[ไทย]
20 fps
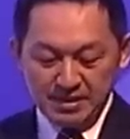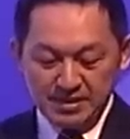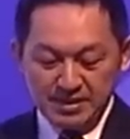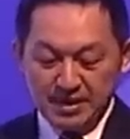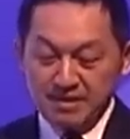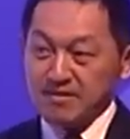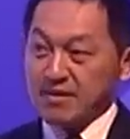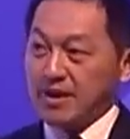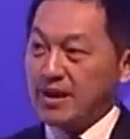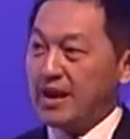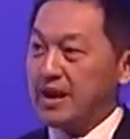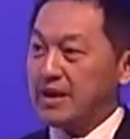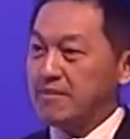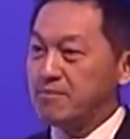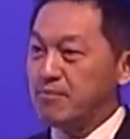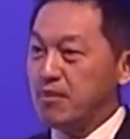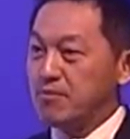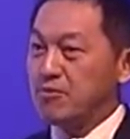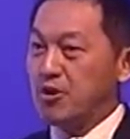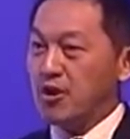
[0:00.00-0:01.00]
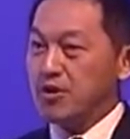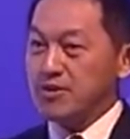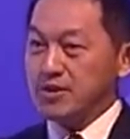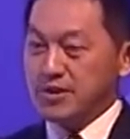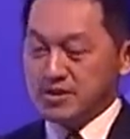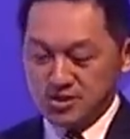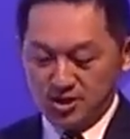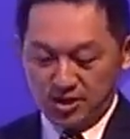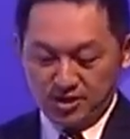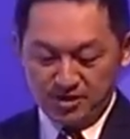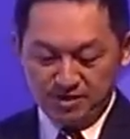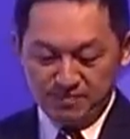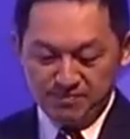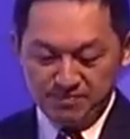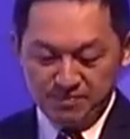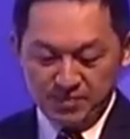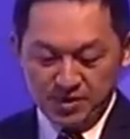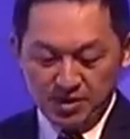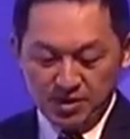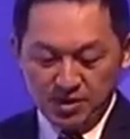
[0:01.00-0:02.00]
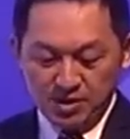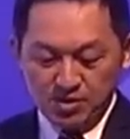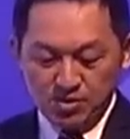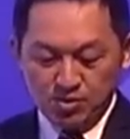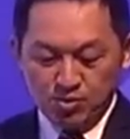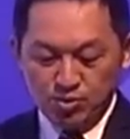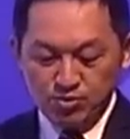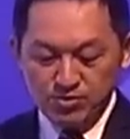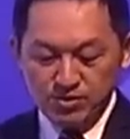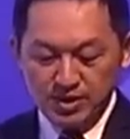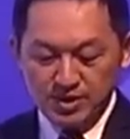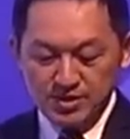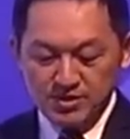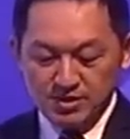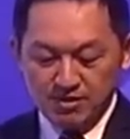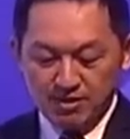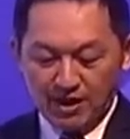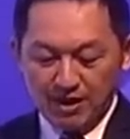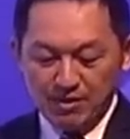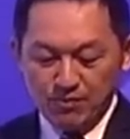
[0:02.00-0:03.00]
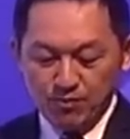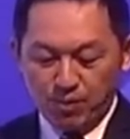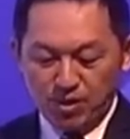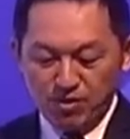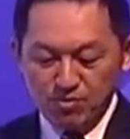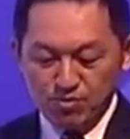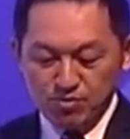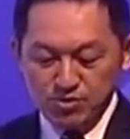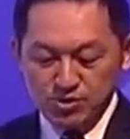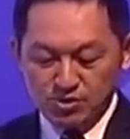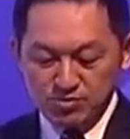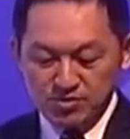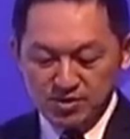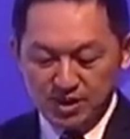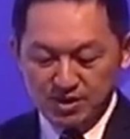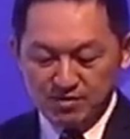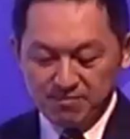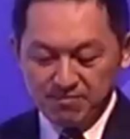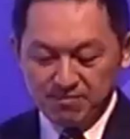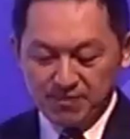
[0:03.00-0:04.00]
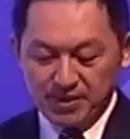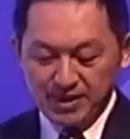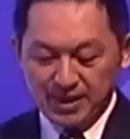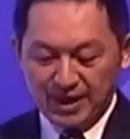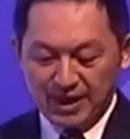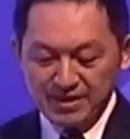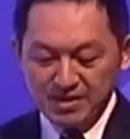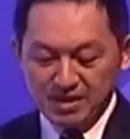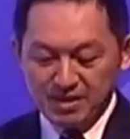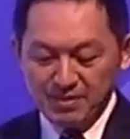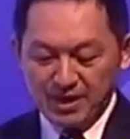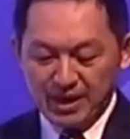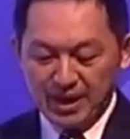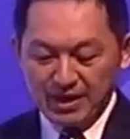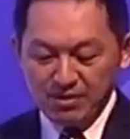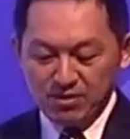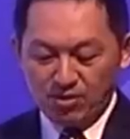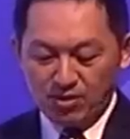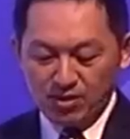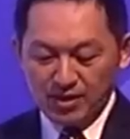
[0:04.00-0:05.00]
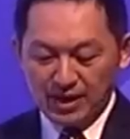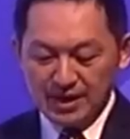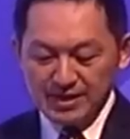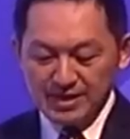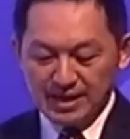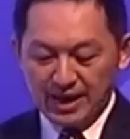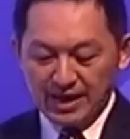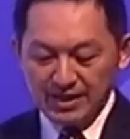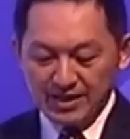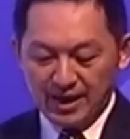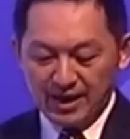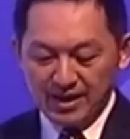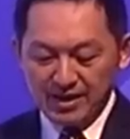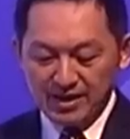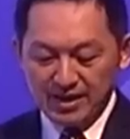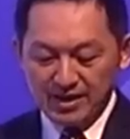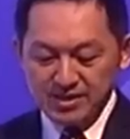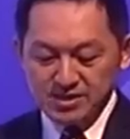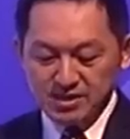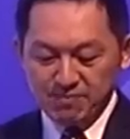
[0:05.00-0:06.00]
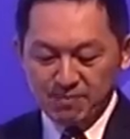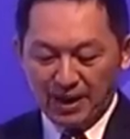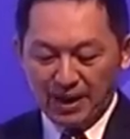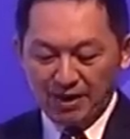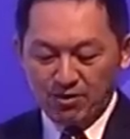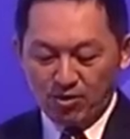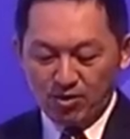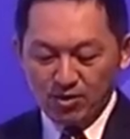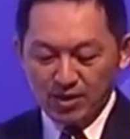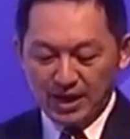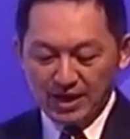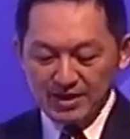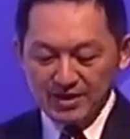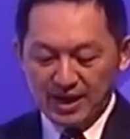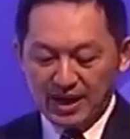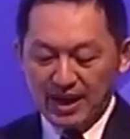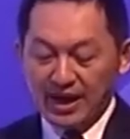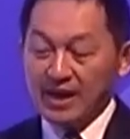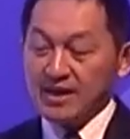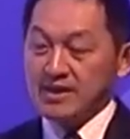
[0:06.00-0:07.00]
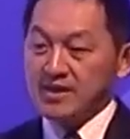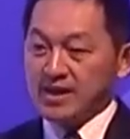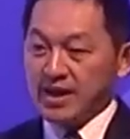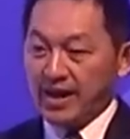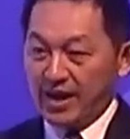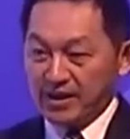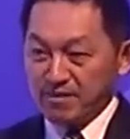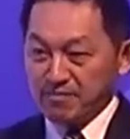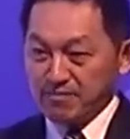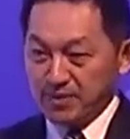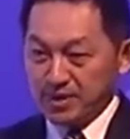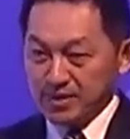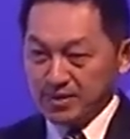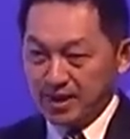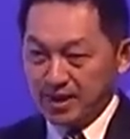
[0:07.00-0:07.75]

ท่านแรกผมขอเรียนเชิญคุณอิสระว่องกุศลกิจประธานกรรมการหอการค้าไทยและสภาหอการค้าแห่งประ